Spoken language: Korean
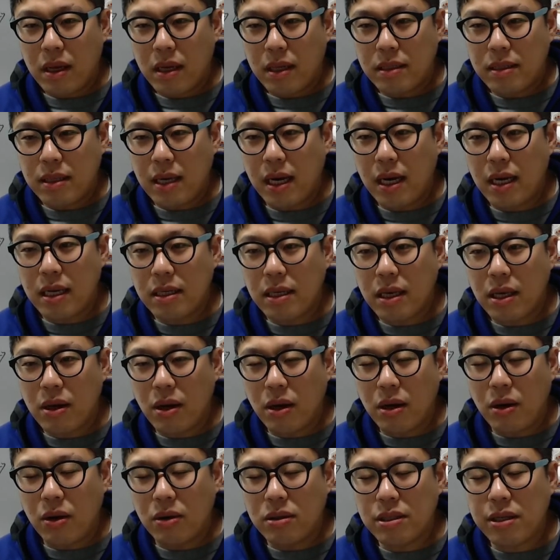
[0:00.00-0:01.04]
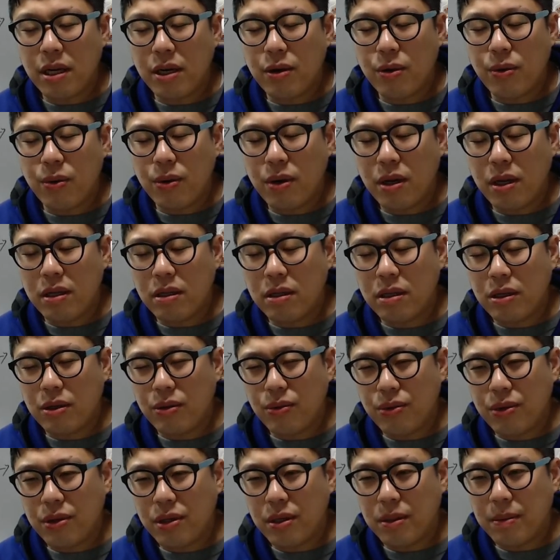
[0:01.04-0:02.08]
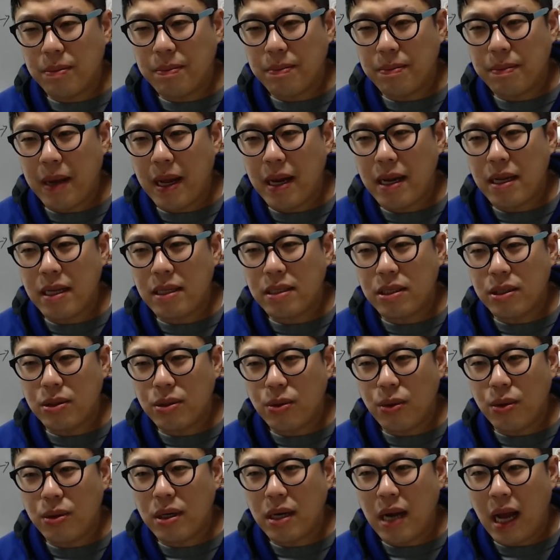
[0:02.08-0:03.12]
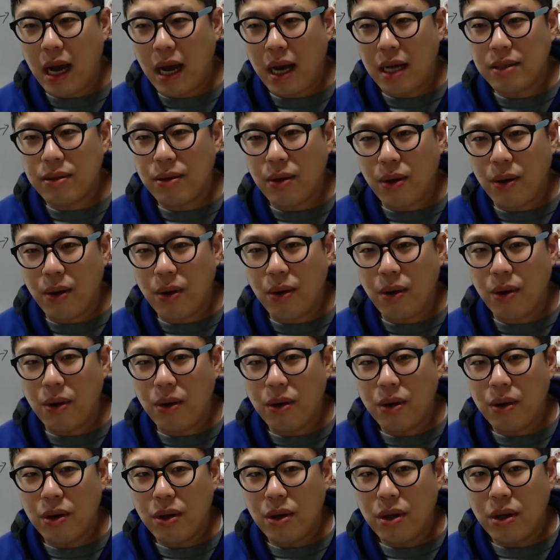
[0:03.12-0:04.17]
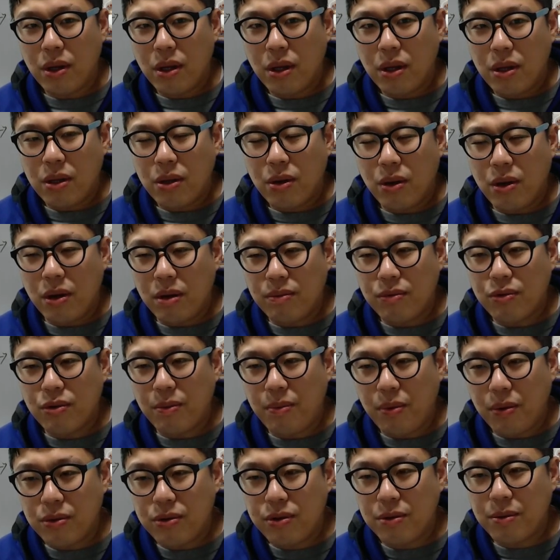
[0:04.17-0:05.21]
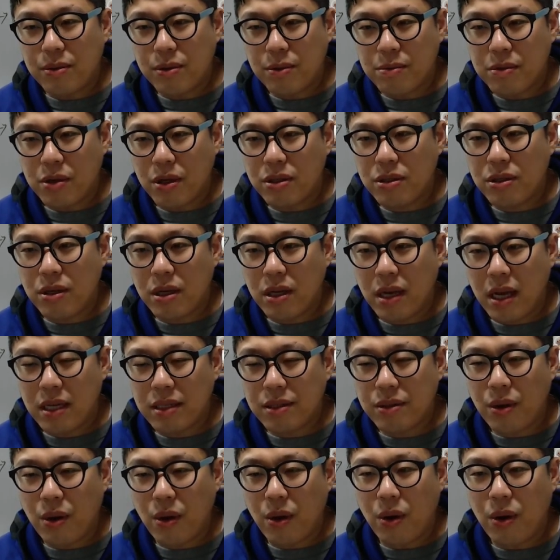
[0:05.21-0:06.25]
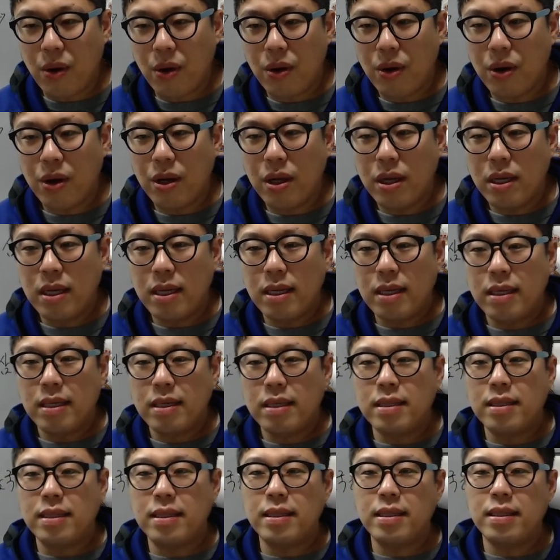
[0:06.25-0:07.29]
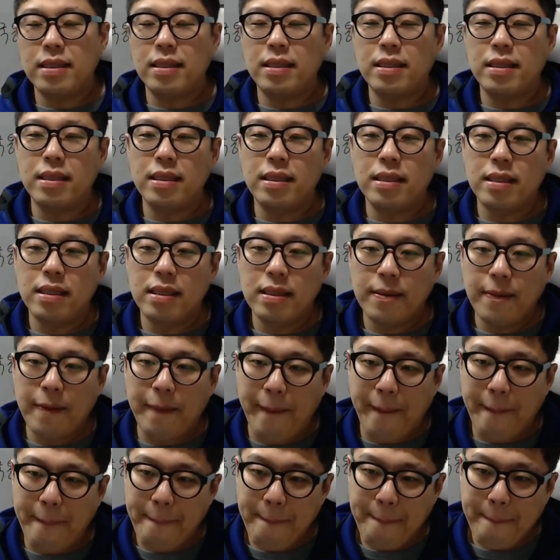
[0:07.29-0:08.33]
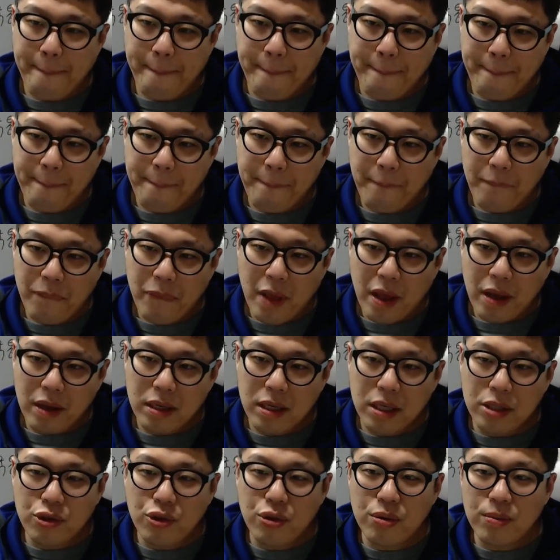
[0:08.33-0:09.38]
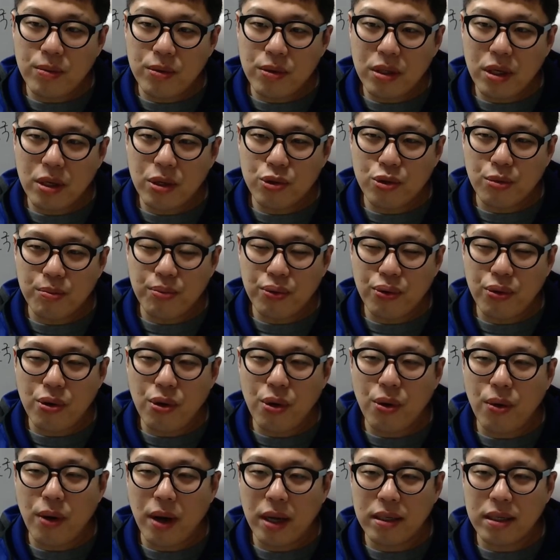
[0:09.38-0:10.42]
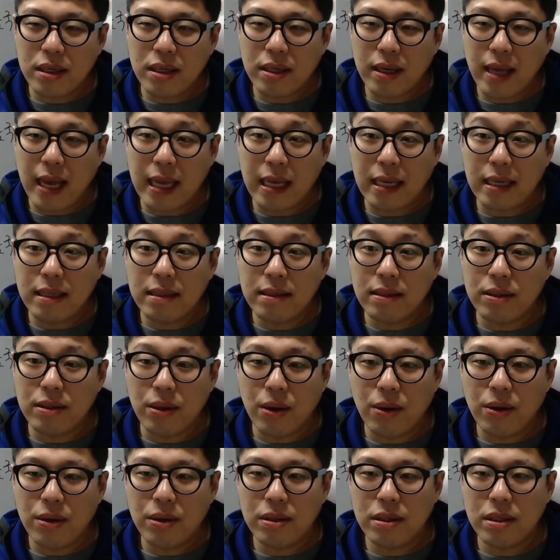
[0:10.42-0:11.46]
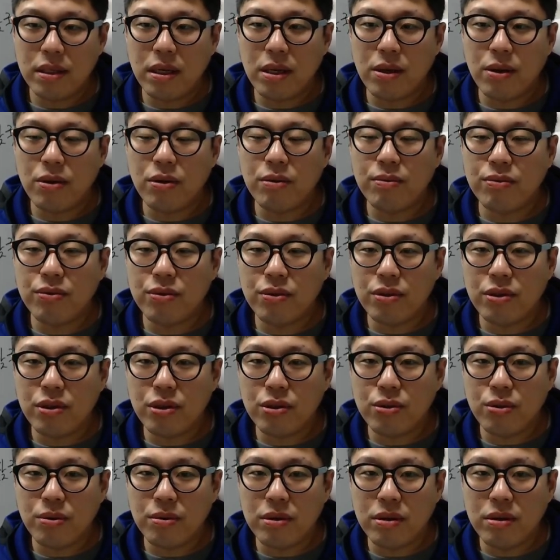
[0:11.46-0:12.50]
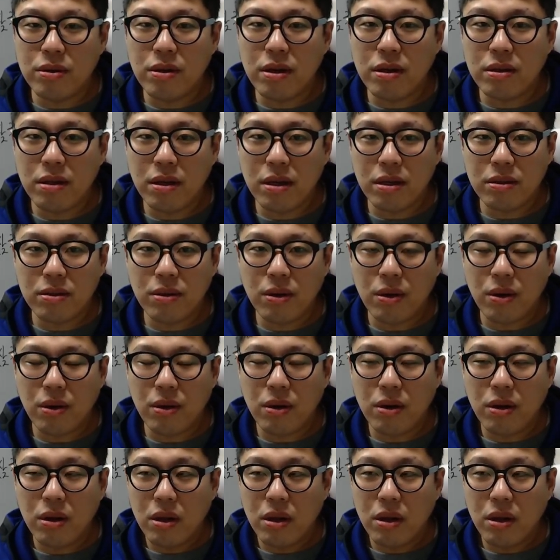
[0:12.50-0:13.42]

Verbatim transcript: 제가 이렇게 영상을 올리는 이유는 빨리 진도를 나가서 여러분도 복습을 좀 철저히 해서 그 기출 문제를 좀 풀려고 하는 게 있거든요. 그러니까 여러분들이 좀 그거에 대해서